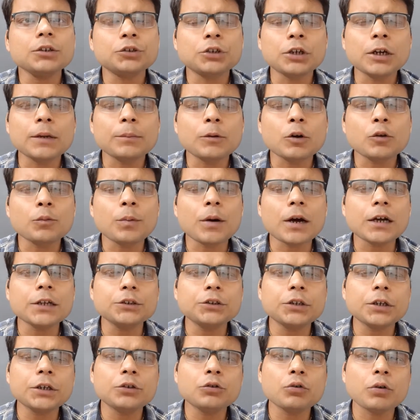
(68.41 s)
शिला
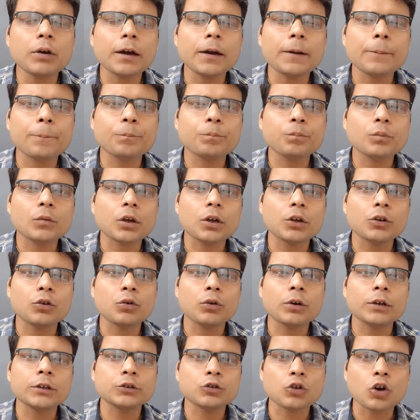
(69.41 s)
प्रभुपाद जी जो हैं
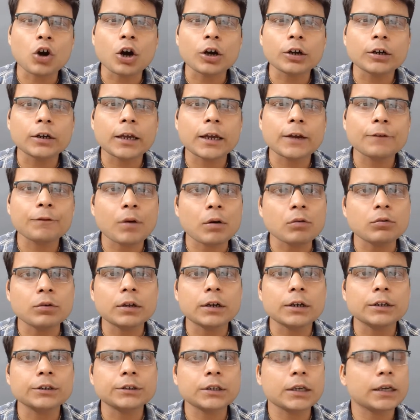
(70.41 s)
जो है स्कॉन के
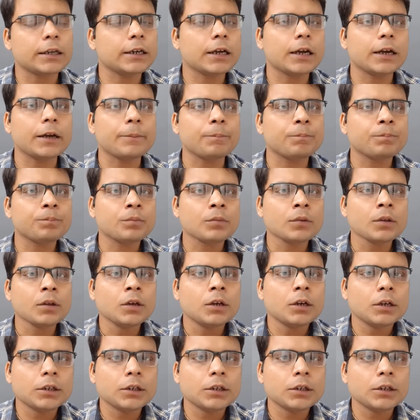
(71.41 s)
फाउंडर आचार्य हैं